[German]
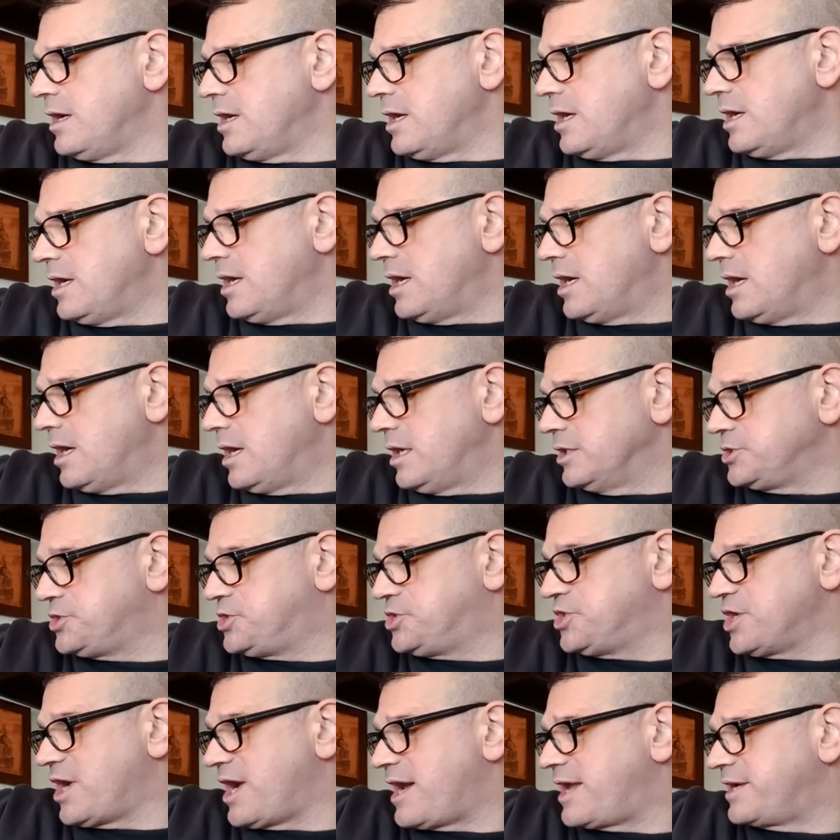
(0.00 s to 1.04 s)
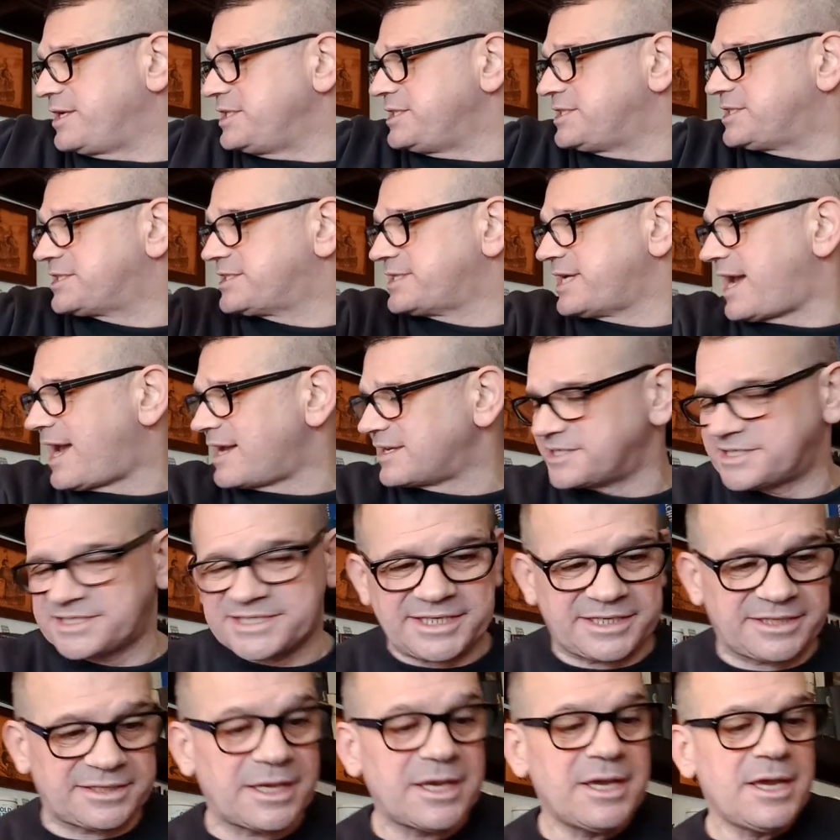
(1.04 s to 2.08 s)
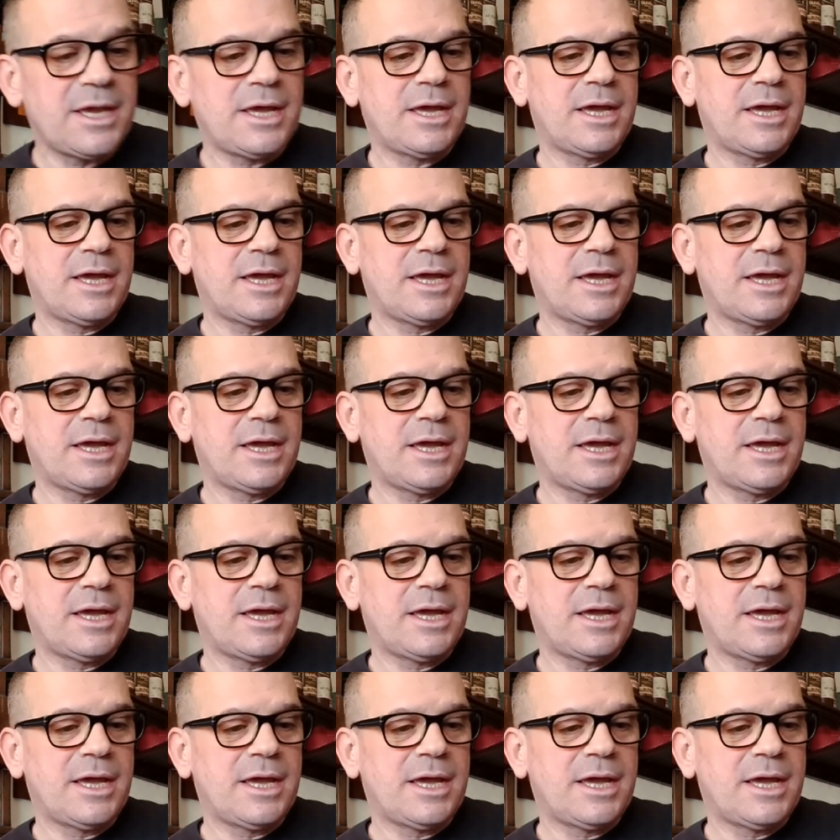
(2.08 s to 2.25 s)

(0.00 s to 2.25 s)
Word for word: Uh, Johnny Saxton.